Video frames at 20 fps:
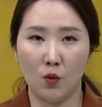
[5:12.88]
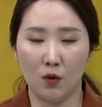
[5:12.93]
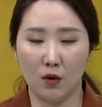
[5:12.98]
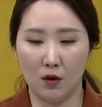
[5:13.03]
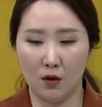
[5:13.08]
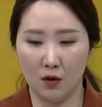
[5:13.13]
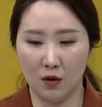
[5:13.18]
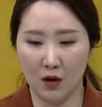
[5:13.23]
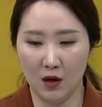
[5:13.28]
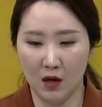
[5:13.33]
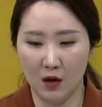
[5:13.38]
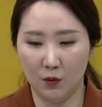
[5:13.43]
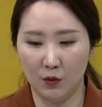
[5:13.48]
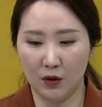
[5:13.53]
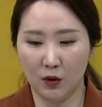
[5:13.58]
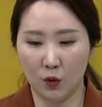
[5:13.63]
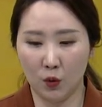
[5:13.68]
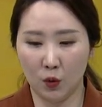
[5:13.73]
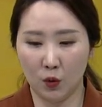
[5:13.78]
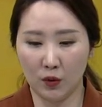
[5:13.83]
어,
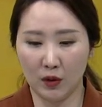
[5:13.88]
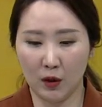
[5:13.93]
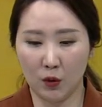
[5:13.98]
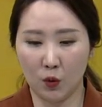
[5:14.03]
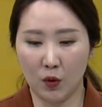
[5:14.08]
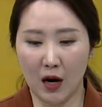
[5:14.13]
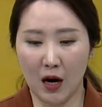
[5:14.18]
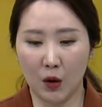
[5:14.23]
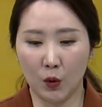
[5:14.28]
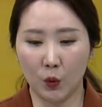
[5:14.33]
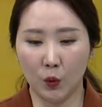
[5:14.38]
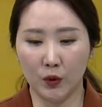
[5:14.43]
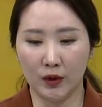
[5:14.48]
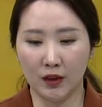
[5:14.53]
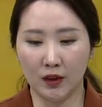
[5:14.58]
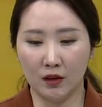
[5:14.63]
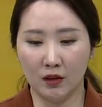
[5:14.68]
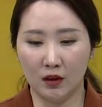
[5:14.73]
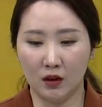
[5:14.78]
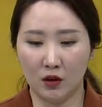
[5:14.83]
위드 코로나로 가고
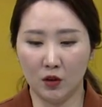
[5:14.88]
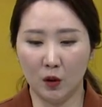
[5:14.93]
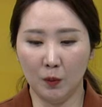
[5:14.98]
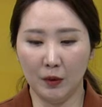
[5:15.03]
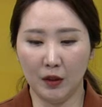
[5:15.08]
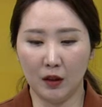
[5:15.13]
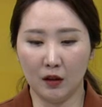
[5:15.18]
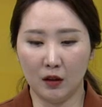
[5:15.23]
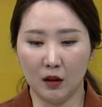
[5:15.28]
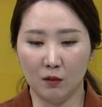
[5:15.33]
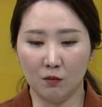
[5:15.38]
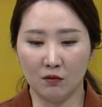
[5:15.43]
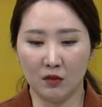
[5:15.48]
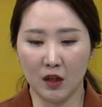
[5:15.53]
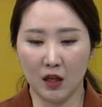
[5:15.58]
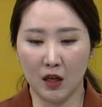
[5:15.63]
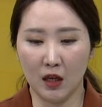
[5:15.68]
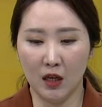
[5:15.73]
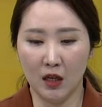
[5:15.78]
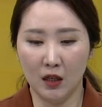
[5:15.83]
있는 시점이기
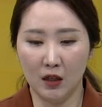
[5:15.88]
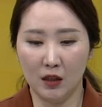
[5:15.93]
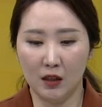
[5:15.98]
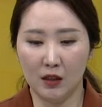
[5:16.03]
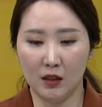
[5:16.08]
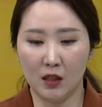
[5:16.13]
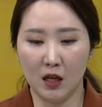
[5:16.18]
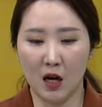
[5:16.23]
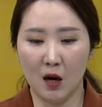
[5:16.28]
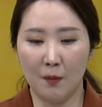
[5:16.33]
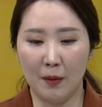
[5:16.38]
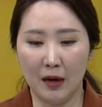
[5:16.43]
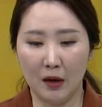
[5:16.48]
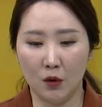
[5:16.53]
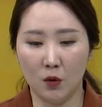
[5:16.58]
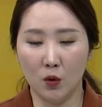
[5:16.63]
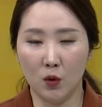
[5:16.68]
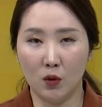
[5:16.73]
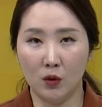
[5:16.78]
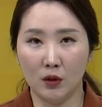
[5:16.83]
때문에
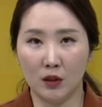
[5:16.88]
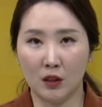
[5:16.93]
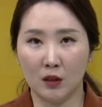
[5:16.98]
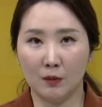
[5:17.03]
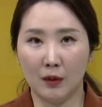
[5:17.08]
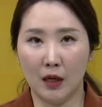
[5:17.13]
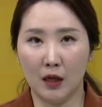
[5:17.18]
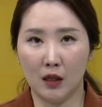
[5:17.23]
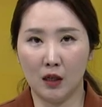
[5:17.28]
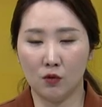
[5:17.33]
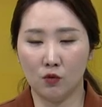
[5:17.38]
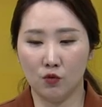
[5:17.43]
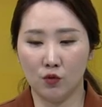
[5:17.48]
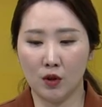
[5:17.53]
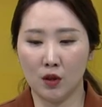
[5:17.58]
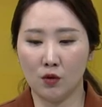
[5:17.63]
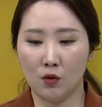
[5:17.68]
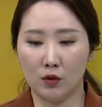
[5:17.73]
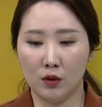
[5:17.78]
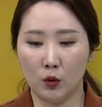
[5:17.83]
이제야말로 지금 하락
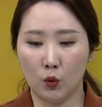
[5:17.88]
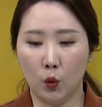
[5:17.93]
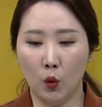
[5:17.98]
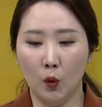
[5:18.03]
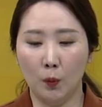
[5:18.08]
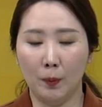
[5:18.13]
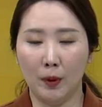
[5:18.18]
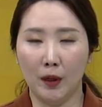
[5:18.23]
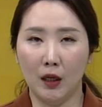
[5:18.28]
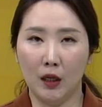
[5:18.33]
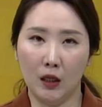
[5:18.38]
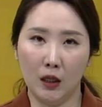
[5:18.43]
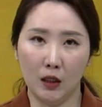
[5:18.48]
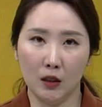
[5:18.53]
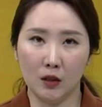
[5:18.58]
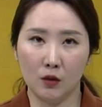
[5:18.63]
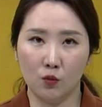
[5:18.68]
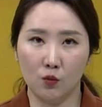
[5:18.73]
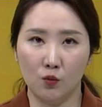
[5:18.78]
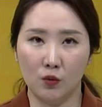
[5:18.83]
추세선을
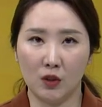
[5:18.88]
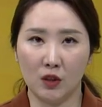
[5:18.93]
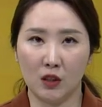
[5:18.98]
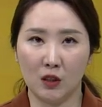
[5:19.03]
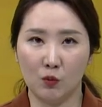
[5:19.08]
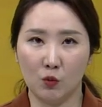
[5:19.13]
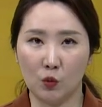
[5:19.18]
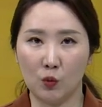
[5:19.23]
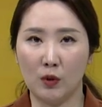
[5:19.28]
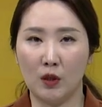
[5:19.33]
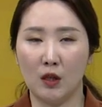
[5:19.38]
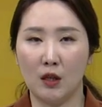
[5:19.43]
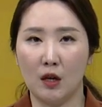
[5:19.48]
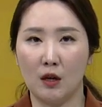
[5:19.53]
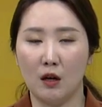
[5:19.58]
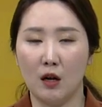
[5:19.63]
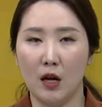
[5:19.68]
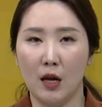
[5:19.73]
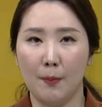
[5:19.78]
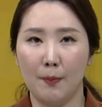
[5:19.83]
돌파하는 움직임 좀
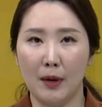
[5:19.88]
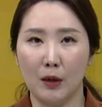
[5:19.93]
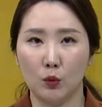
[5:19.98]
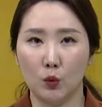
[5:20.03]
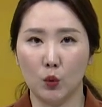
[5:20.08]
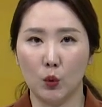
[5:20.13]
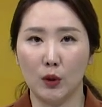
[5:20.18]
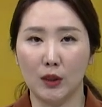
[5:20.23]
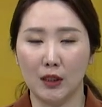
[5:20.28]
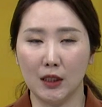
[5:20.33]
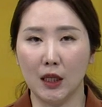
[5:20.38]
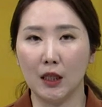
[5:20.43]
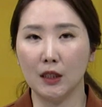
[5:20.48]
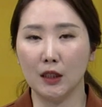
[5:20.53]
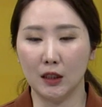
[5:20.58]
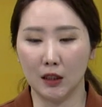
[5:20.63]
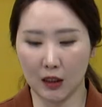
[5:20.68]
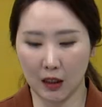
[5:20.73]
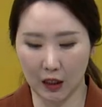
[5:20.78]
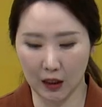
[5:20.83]
기대를 해봐도 되지
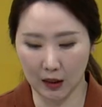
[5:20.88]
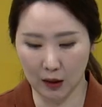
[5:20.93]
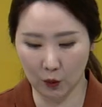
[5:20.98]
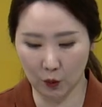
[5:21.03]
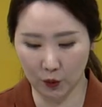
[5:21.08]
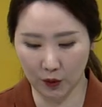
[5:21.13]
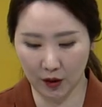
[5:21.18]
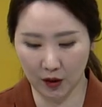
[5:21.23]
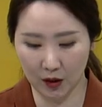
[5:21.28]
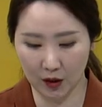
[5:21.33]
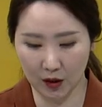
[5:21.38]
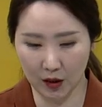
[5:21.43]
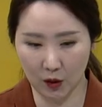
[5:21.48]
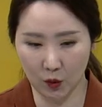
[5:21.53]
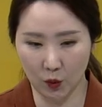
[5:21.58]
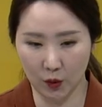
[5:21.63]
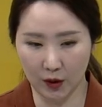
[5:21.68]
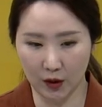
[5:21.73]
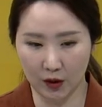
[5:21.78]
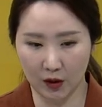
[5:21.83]
않을까라고
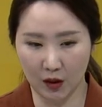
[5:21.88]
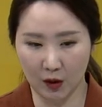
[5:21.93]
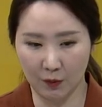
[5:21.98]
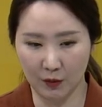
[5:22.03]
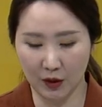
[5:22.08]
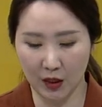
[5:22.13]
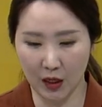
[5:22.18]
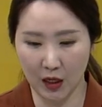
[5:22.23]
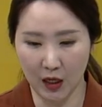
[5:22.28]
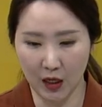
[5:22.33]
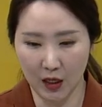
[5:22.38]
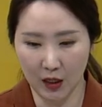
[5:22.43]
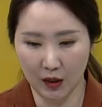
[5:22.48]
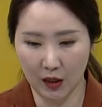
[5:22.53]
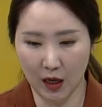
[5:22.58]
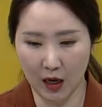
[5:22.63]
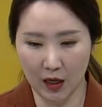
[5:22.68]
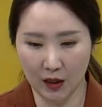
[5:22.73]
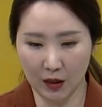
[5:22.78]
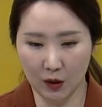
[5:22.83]
생각하고 있기 때문에
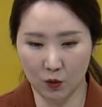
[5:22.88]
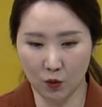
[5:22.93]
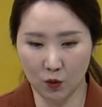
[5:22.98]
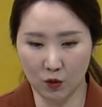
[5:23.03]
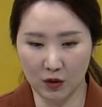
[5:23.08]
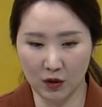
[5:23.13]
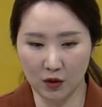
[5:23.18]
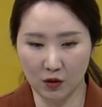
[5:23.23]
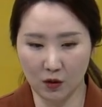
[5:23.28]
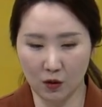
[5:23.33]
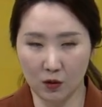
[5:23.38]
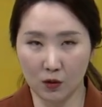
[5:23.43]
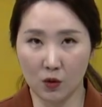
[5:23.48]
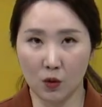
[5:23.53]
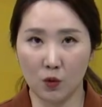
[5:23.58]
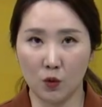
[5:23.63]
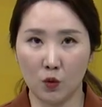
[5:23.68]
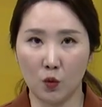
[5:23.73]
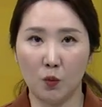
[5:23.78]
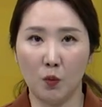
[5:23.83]
대한항공
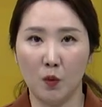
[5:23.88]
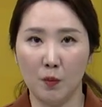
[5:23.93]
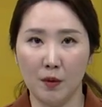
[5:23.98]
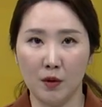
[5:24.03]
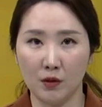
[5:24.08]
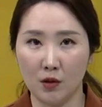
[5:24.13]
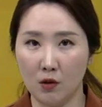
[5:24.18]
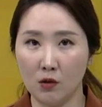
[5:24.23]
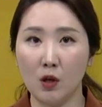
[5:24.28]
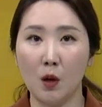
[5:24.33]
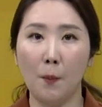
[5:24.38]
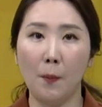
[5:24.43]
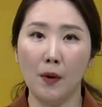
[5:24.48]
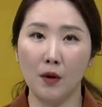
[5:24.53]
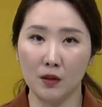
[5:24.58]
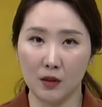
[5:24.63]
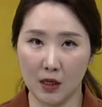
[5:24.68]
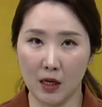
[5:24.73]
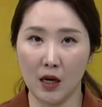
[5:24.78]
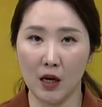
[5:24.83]
긍정적으로 보면서 첫
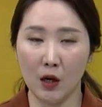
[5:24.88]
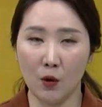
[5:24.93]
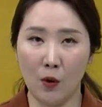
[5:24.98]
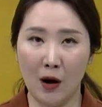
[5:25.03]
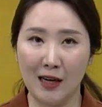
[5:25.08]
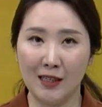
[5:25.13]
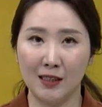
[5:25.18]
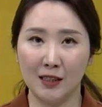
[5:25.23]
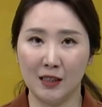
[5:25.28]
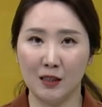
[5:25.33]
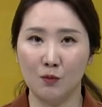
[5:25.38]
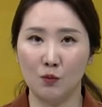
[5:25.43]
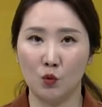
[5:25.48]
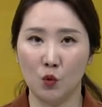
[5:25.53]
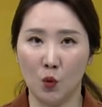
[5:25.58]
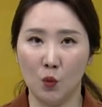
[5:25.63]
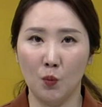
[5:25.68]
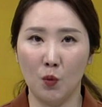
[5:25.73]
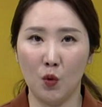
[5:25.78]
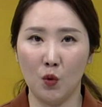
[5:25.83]
번째 관심
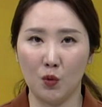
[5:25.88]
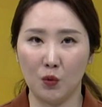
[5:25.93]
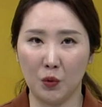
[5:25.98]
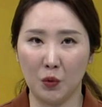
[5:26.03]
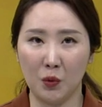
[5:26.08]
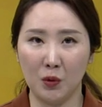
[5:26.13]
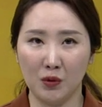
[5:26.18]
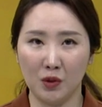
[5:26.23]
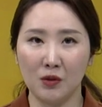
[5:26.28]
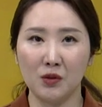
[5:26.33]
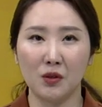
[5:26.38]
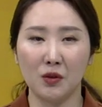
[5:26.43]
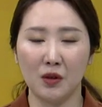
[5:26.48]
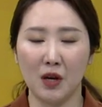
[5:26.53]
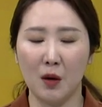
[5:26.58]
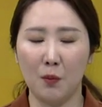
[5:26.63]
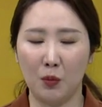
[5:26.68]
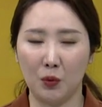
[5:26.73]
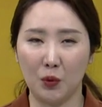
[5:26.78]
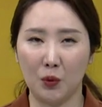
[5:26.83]
종목으로
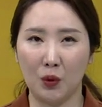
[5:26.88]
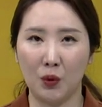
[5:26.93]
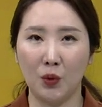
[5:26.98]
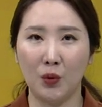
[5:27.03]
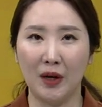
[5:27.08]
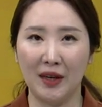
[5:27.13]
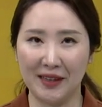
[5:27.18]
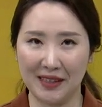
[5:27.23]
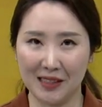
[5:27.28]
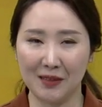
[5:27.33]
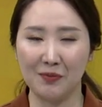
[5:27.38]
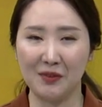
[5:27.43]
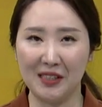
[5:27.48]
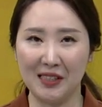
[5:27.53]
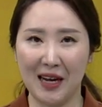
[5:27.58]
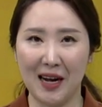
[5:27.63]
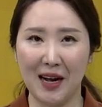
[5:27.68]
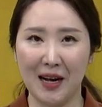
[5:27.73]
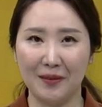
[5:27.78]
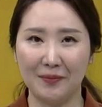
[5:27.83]
선정해 확인해 보도록
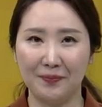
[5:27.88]
하겠습니다.